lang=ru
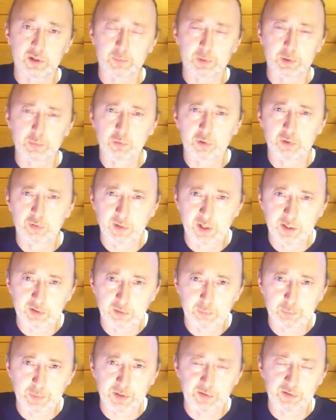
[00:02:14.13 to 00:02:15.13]
И поэтому
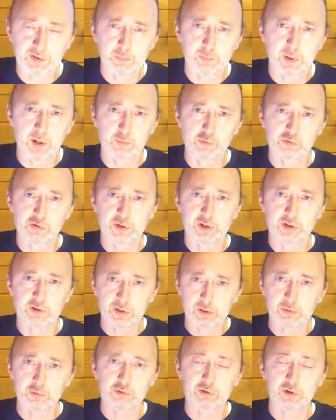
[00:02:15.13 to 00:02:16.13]
хватит про тех бабушек и
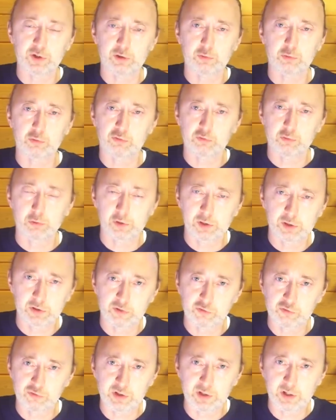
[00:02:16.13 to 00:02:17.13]
дедушек, которые
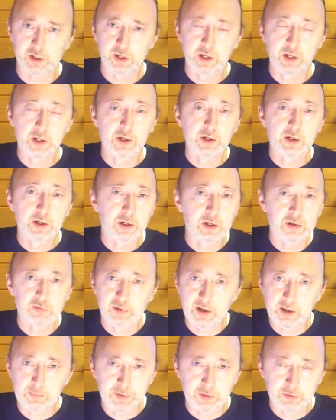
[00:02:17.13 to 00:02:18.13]
столько-то жили, к
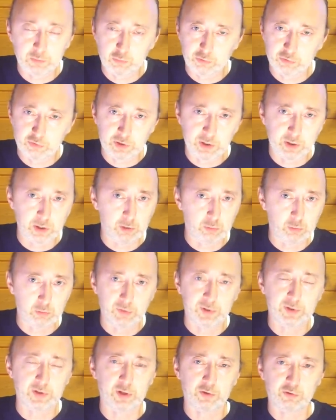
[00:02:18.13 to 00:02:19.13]
вам это уже
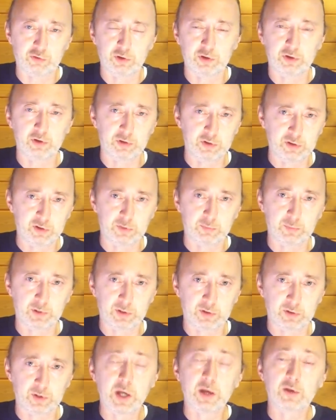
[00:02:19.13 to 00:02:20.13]
никакого отношения не
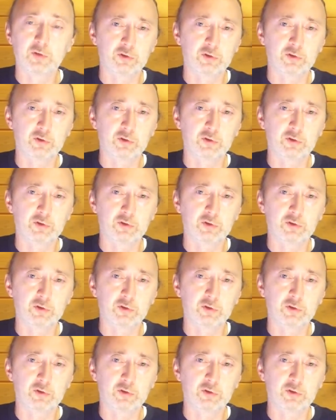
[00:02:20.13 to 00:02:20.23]
имеет.